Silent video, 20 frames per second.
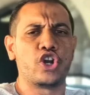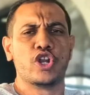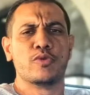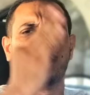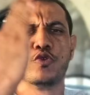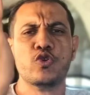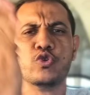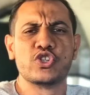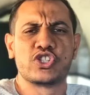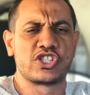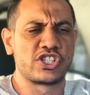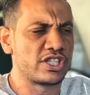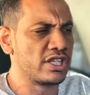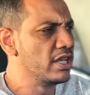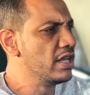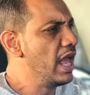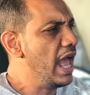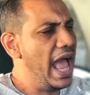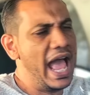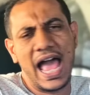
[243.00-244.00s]
موس
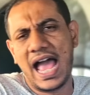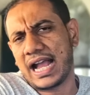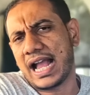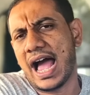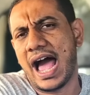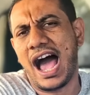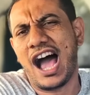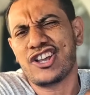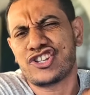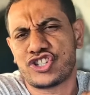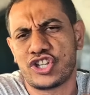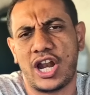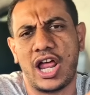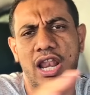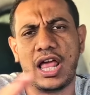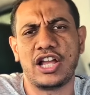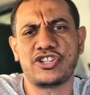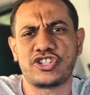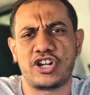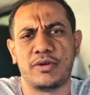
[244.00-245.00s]
حاجه 10 على
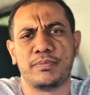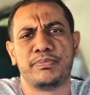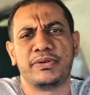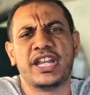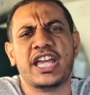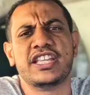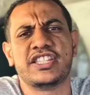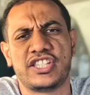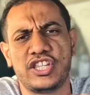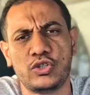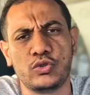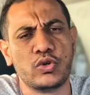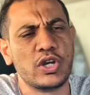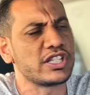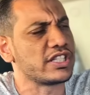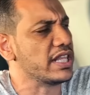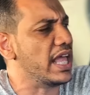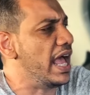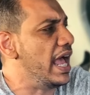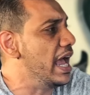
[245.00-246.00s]
10 ربنا يزيده
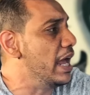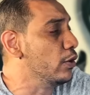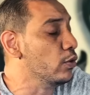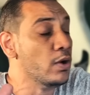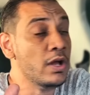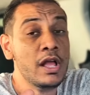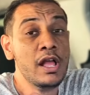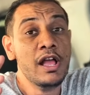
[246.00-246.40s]
ويصلح حاله